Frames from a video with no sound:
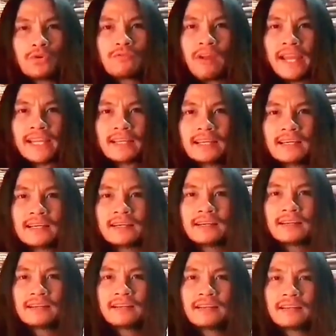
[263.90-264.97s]
มูนรักเกอร์
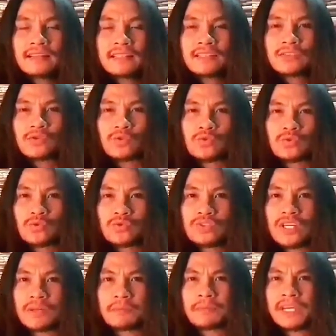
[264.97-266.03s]
หรือ
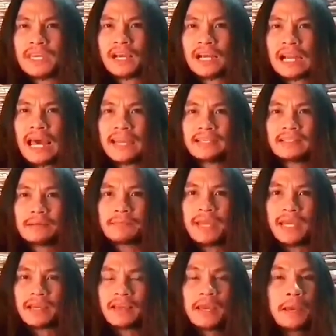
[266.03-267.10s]
007 พยักร้ายเหนือเม
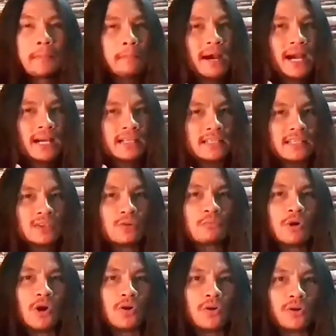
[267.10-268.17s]
ฆภาคนี้ต้อ
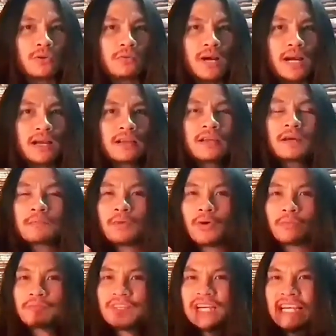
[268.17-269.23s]
งบอกก่อนว่าผ
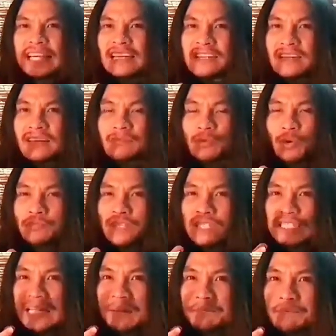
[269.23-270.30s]
มยังคิดผมยั
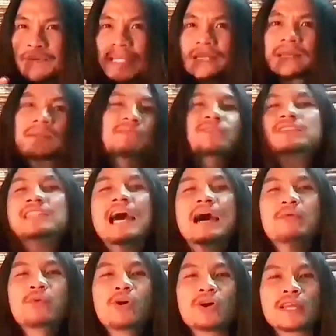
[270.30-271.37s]
งจำผิดกับ
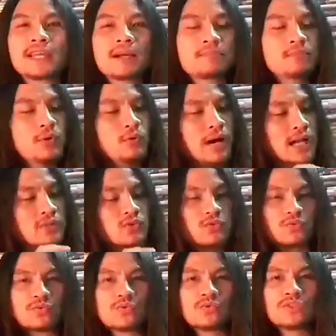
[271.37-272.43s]
Star Wars เลยครับ เพราะว่า
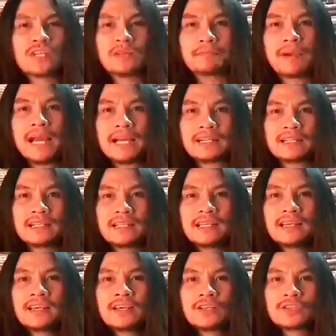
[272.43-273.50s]
007 ภาคนี้